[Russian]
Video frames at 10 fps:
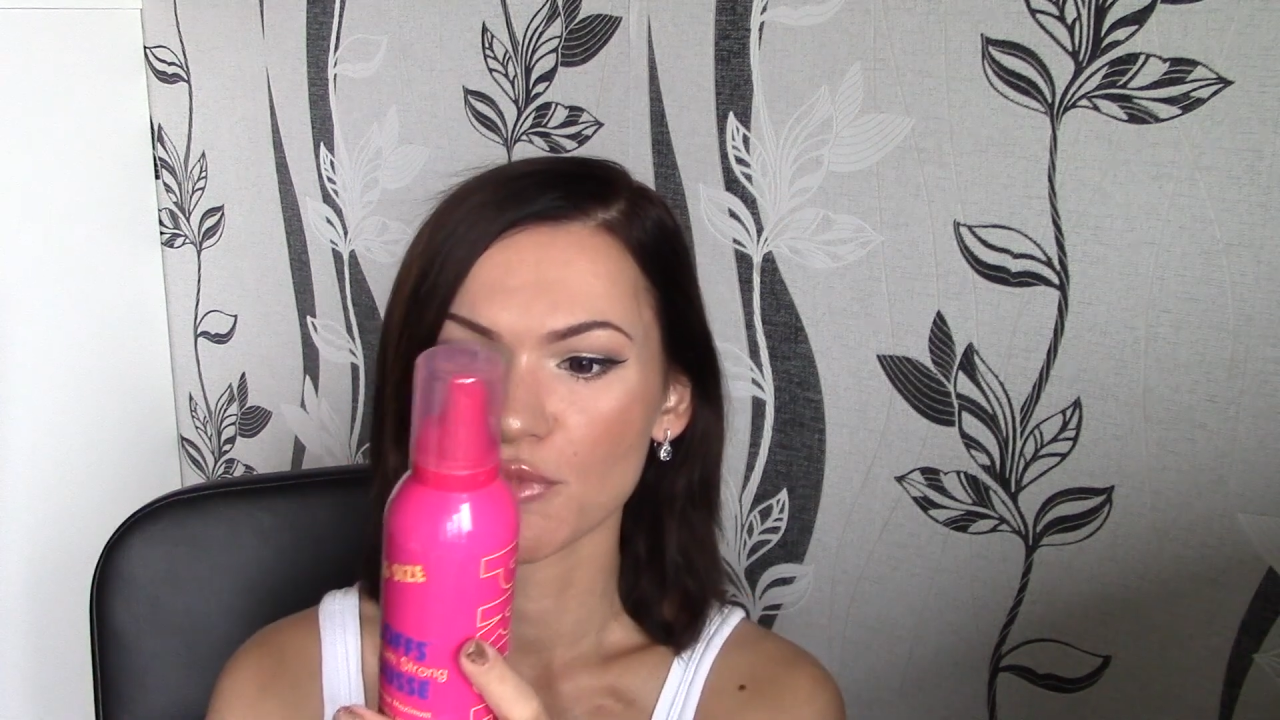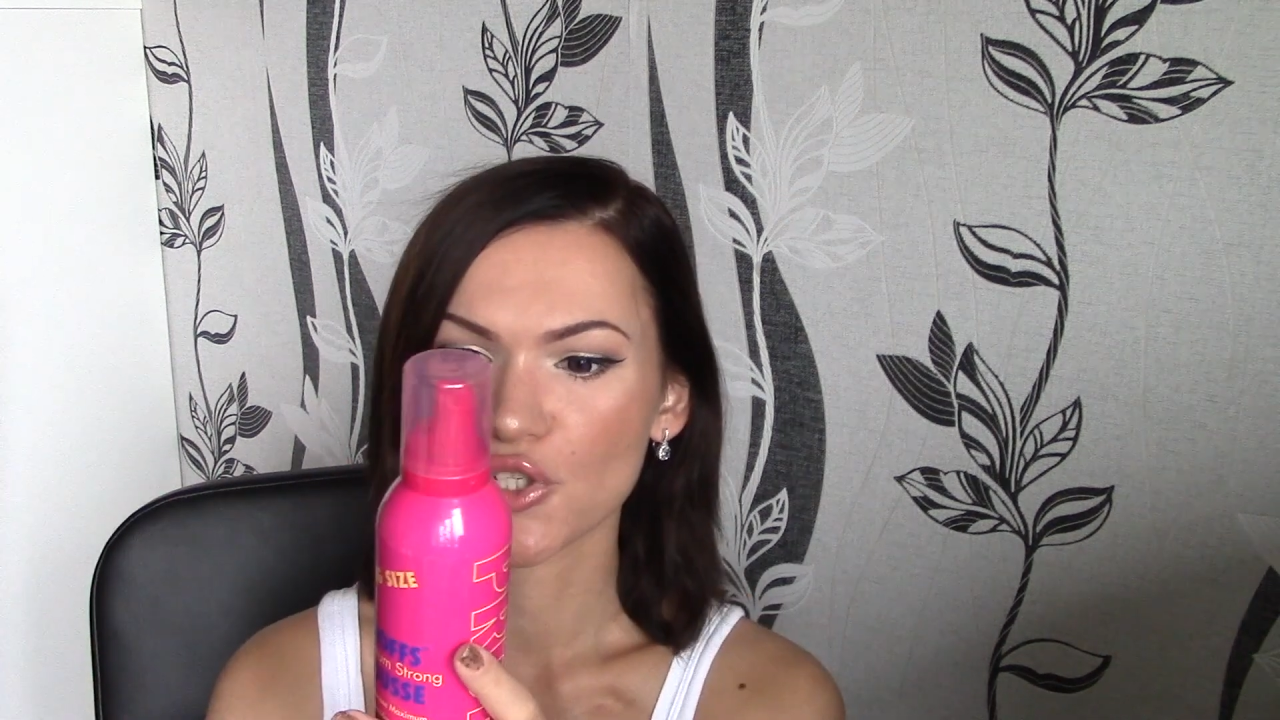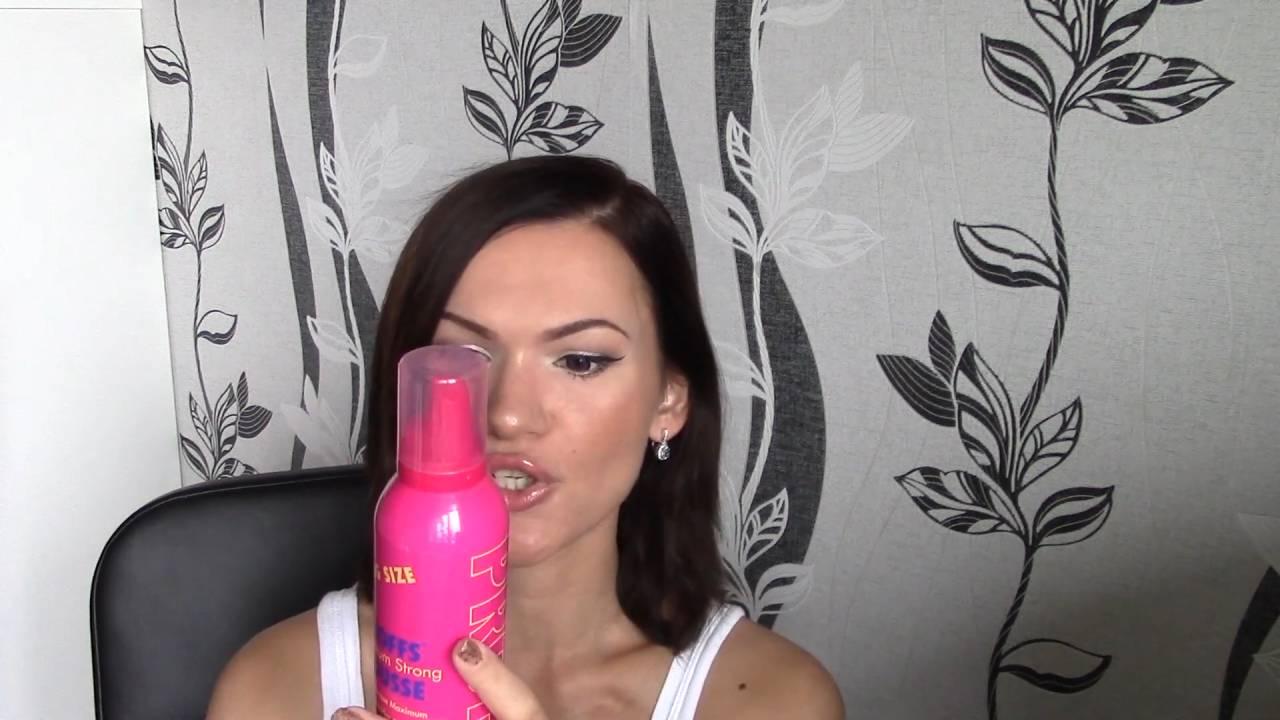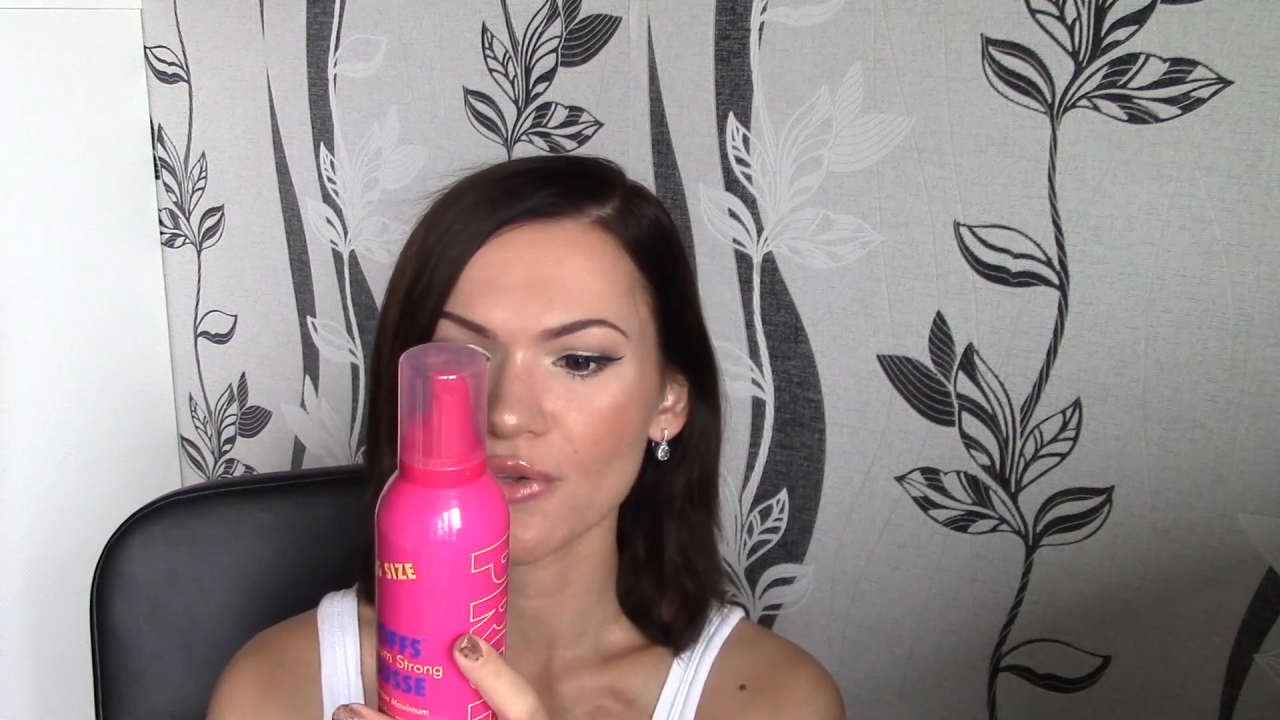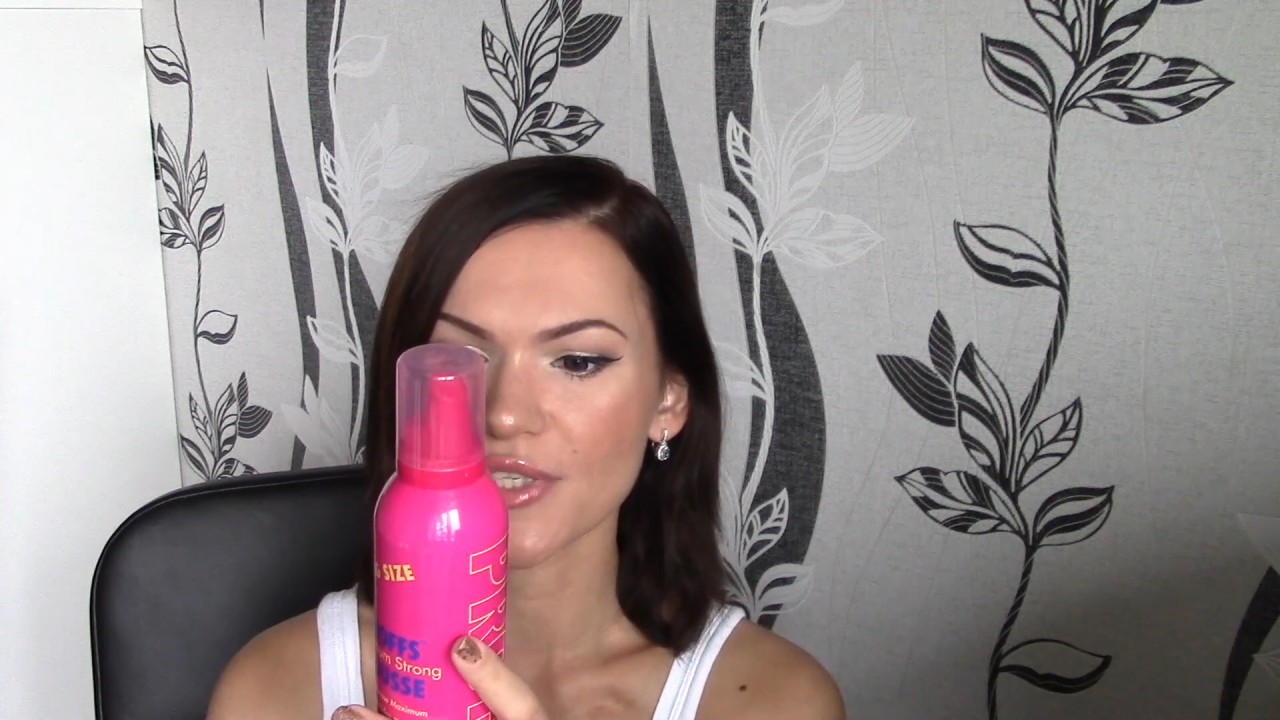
Strong